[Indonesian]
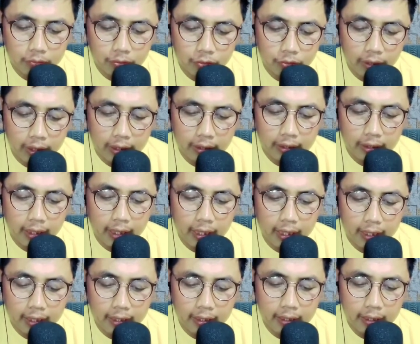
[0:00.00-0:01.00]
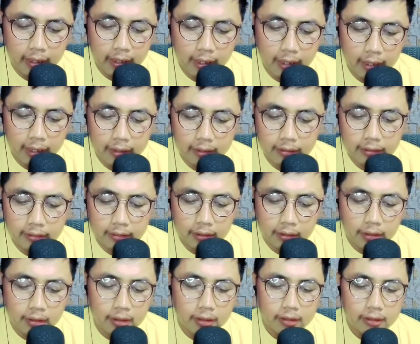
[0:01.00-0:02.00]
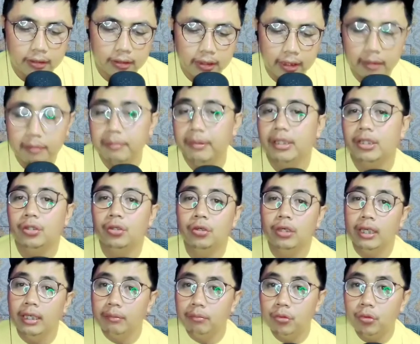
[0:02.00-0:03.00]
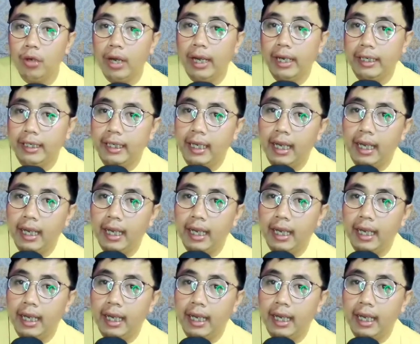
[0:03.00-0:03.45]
buah tangan cek betul buah